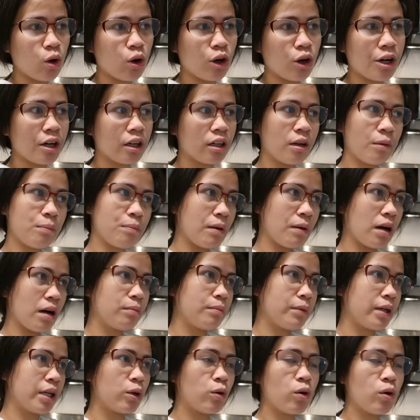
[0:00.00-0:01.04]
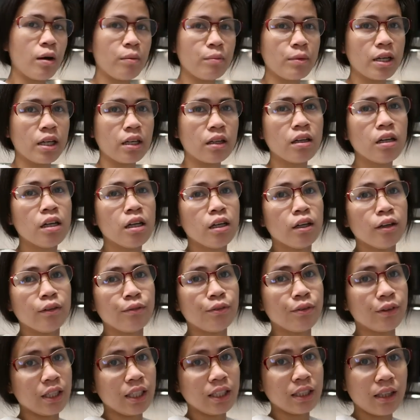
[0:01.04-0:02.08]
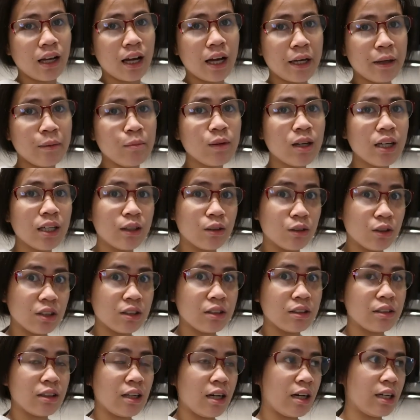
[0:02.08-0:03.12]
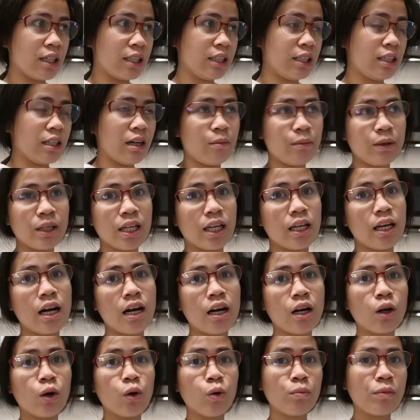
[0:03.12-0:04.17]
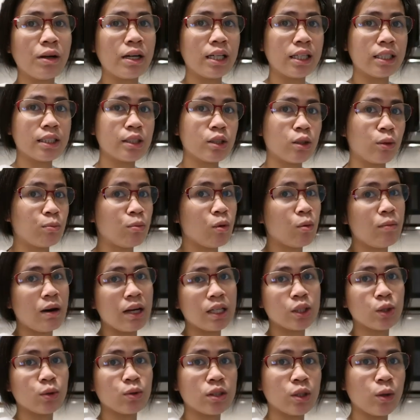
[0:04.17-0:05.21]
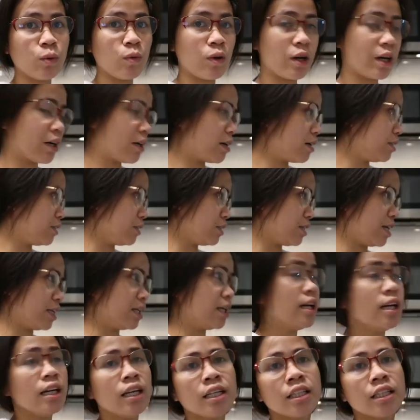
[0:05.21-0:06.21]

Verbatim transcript: Or kapag meron kaming free time, ganun, na hindi namin kailangan umalis or pumasok sa work, ganyan.